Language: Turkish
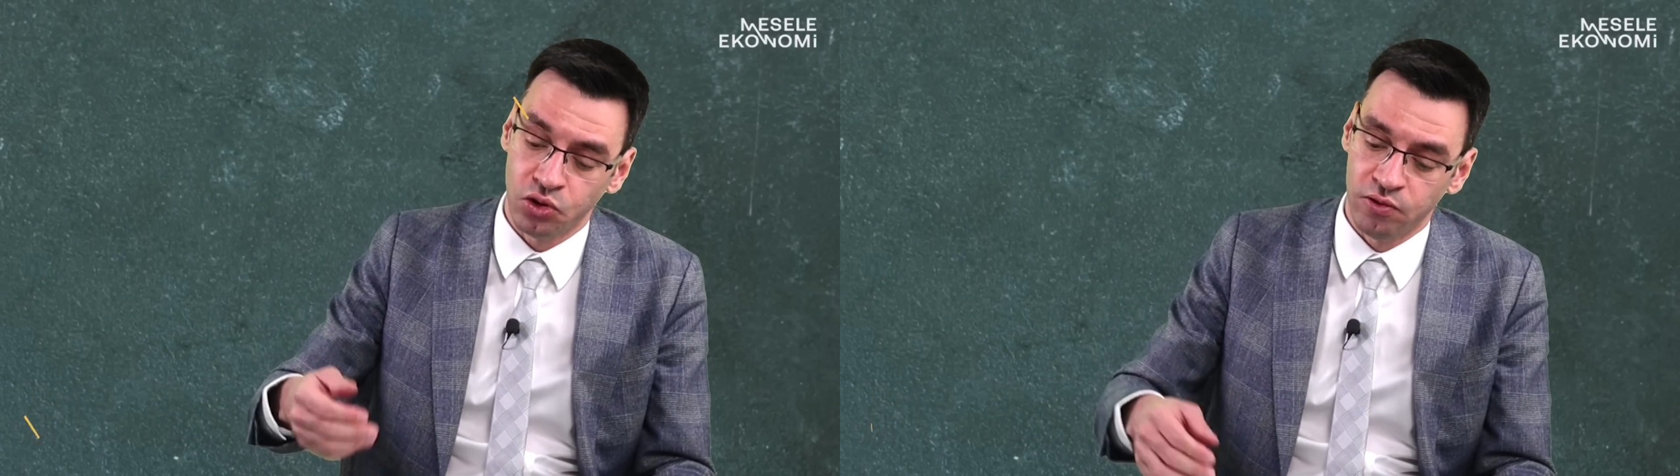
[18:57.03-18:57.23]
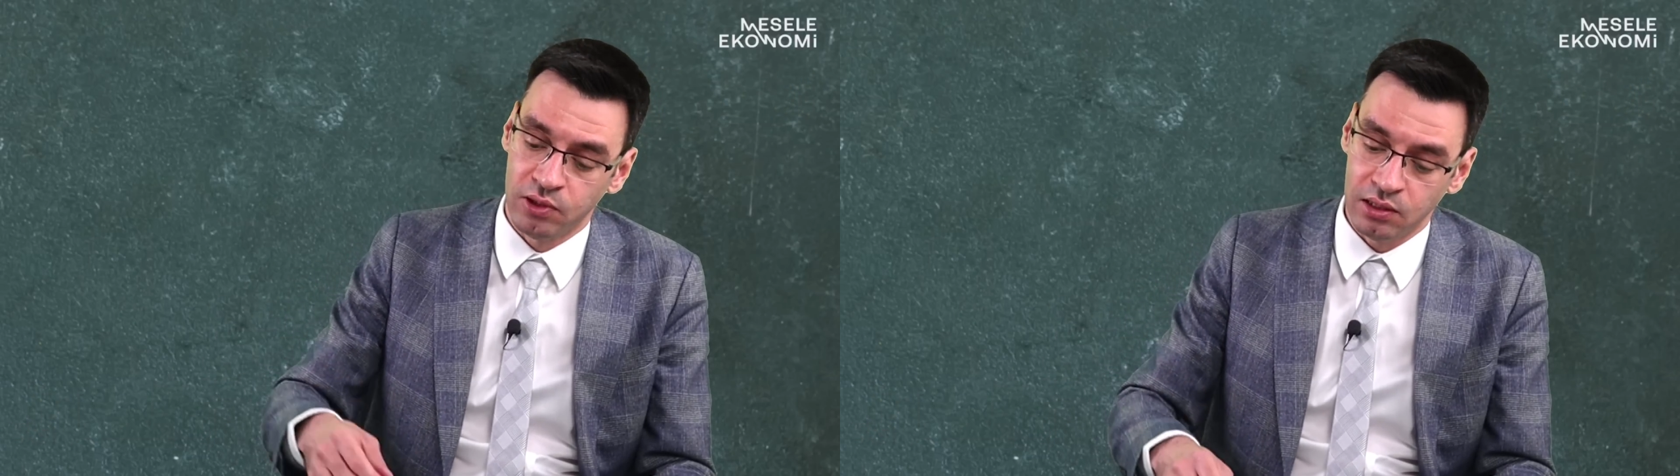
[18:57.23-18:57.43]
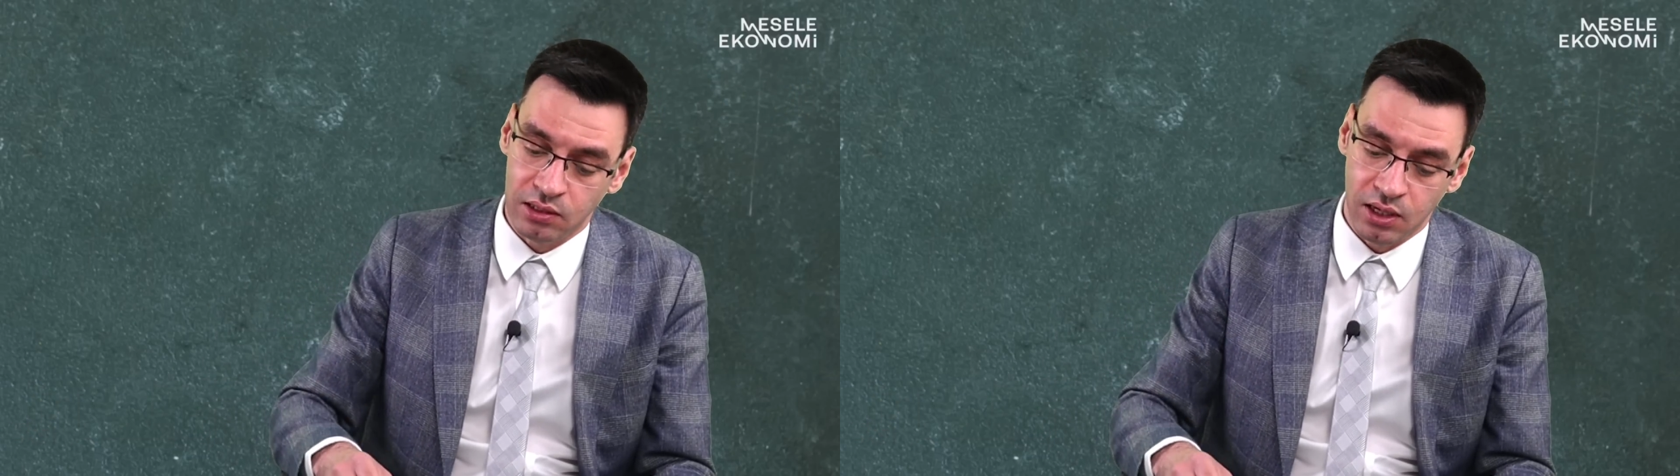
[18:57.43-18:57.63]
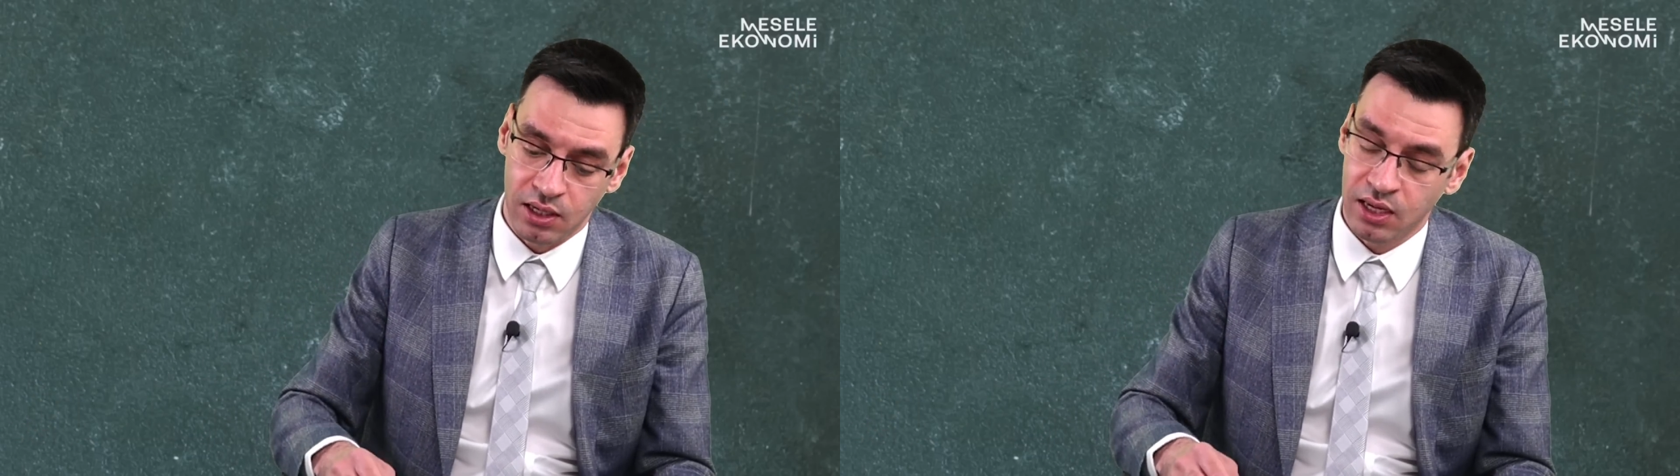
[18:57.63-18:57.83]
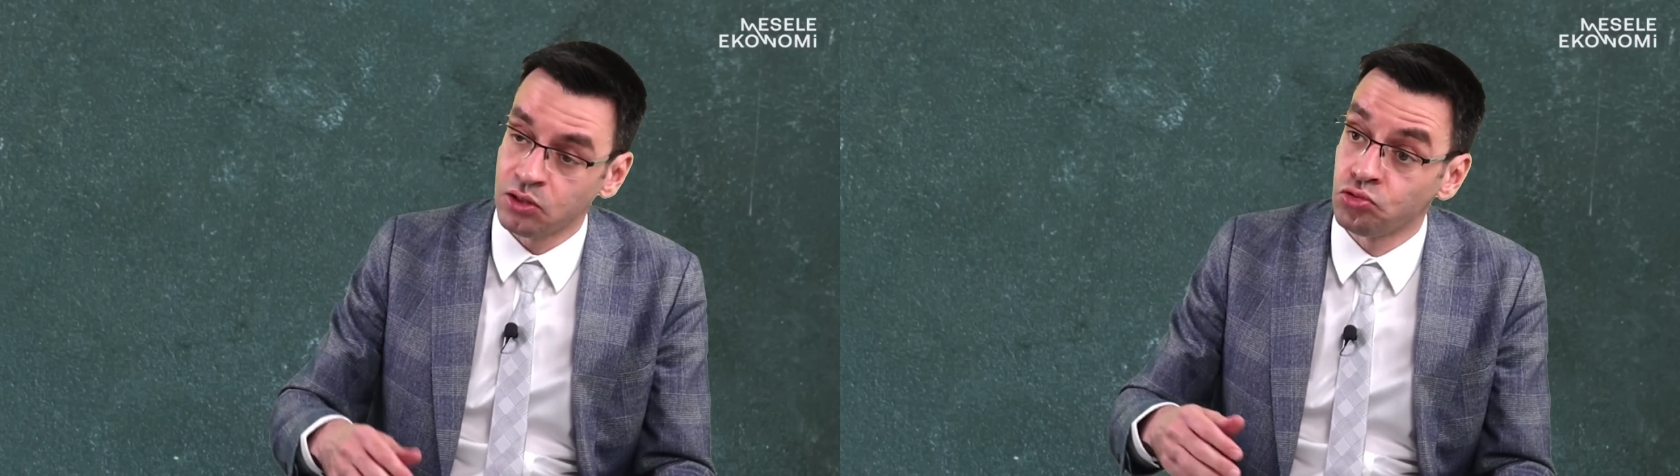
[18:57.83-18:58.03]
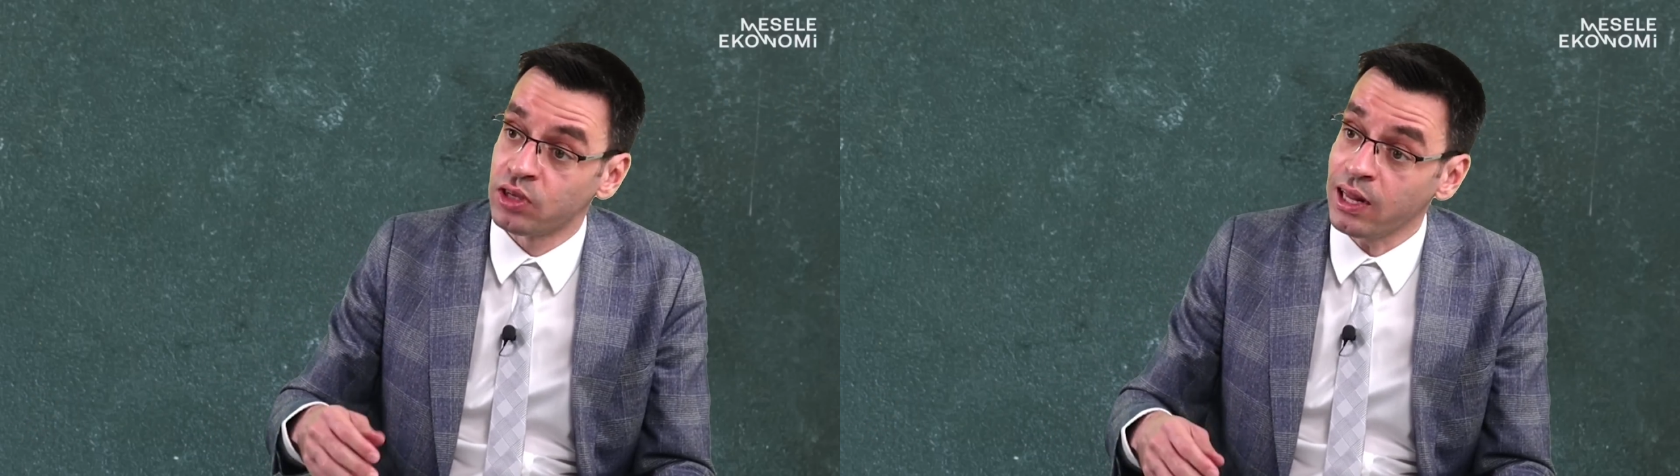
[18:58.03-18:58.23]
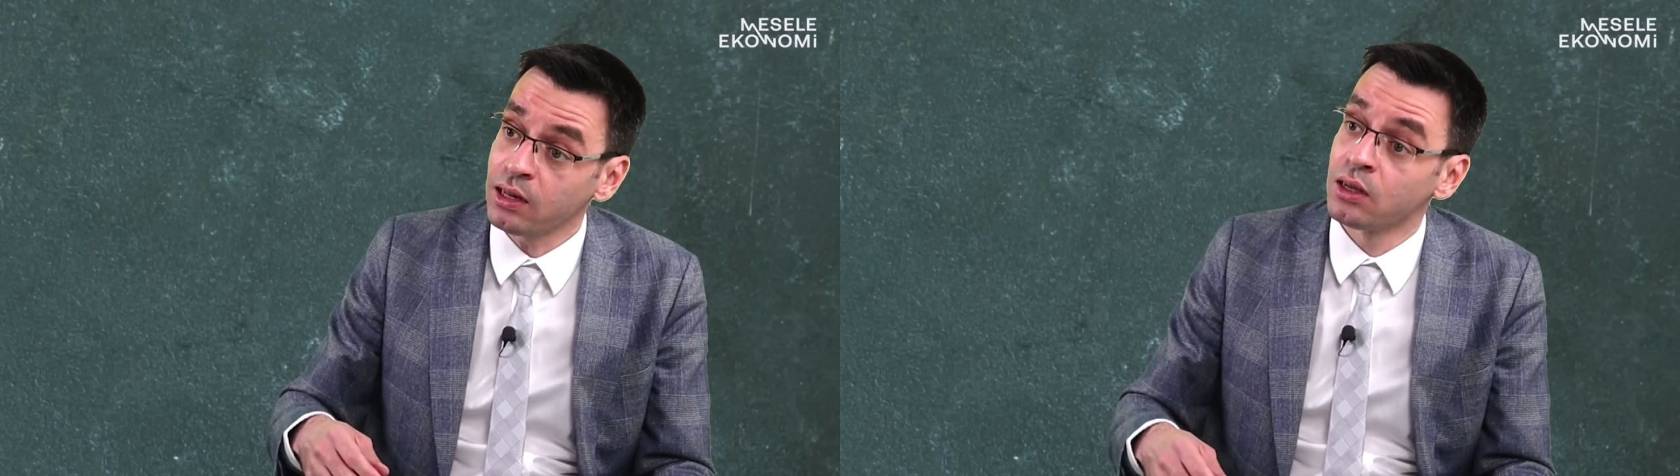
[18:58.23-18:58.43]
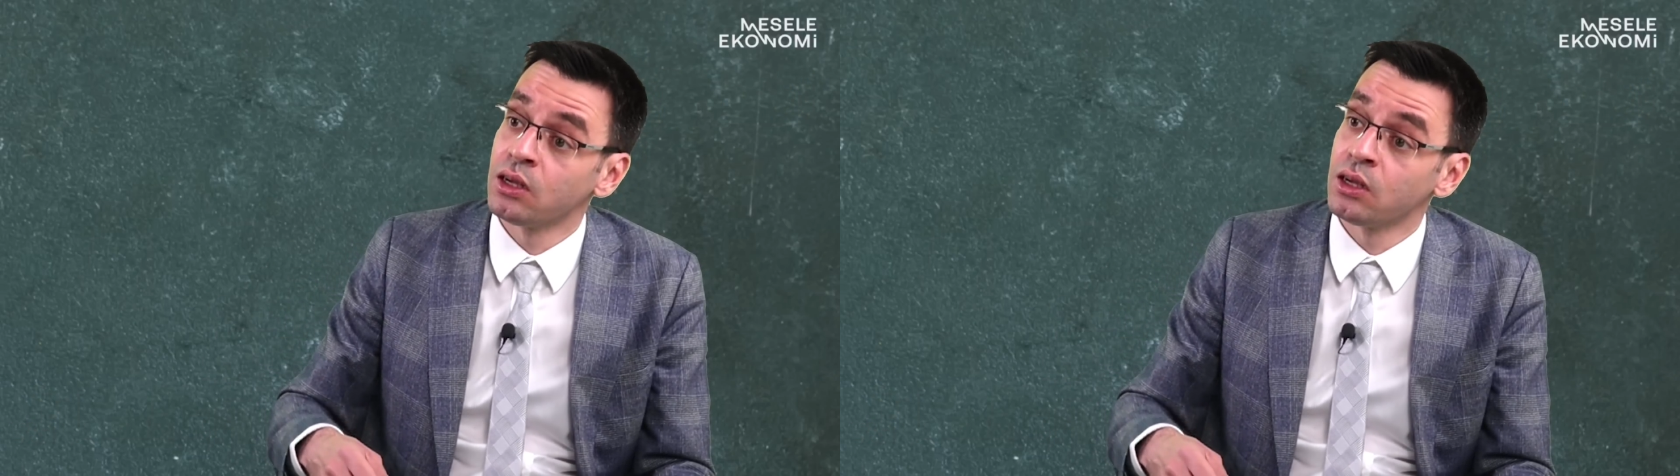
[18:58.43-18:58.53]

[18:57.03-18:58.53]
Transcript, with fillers: New Deal diye yeni düzen.